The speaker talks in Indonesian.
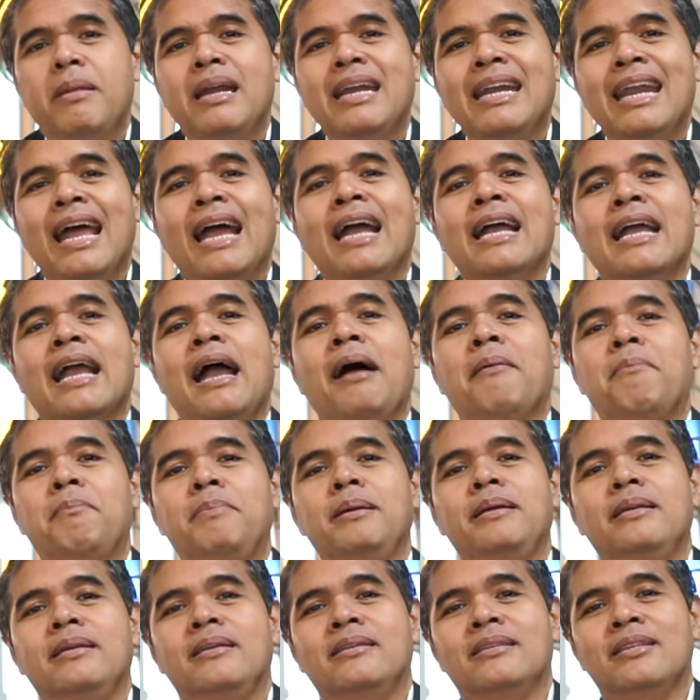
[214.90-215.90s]

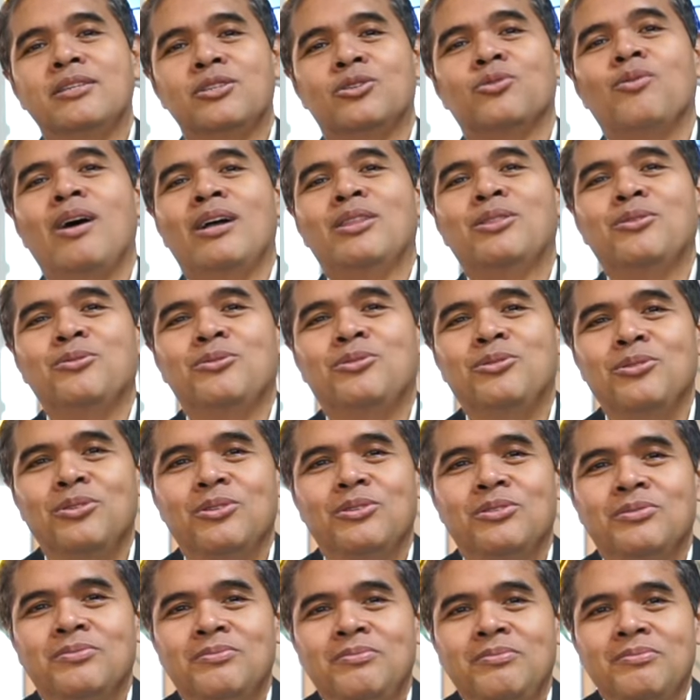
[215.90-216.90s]
menanggapi sesuatu.
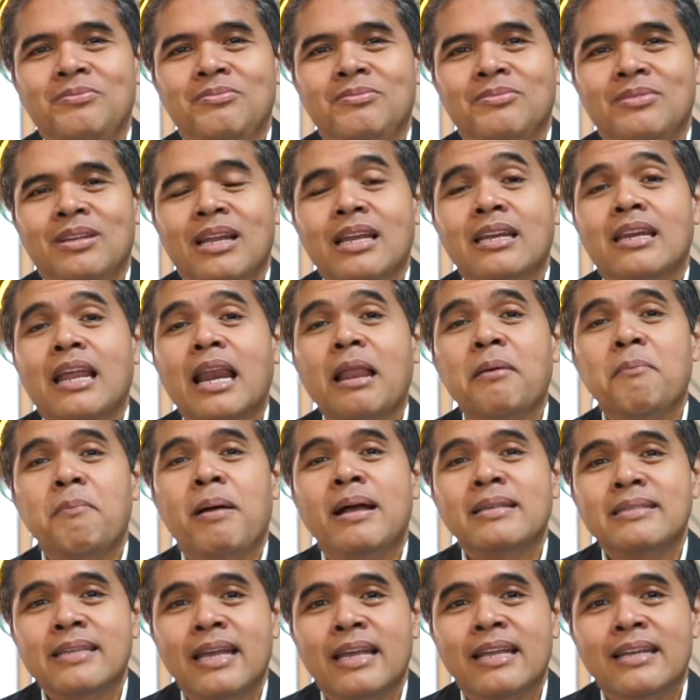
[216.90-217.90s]

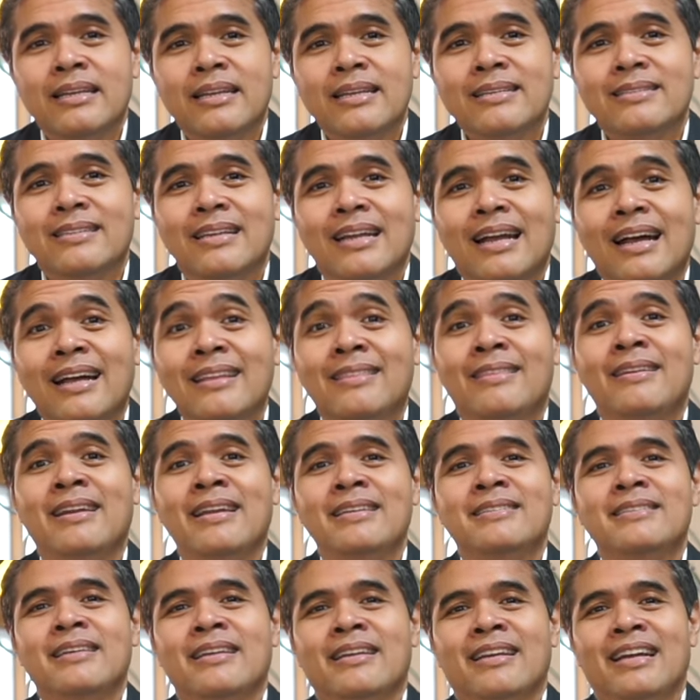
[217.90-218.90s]
Dalam bahasa Inggris,
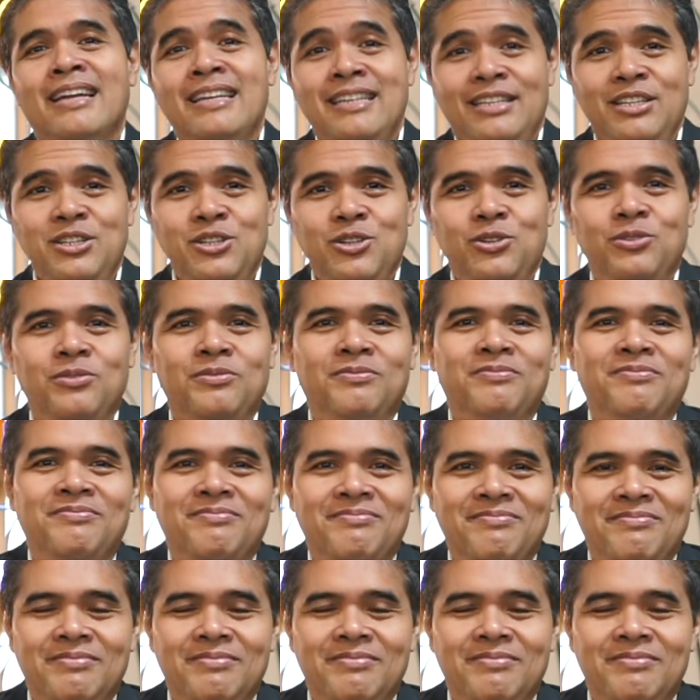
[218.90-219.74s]
addressing an issue.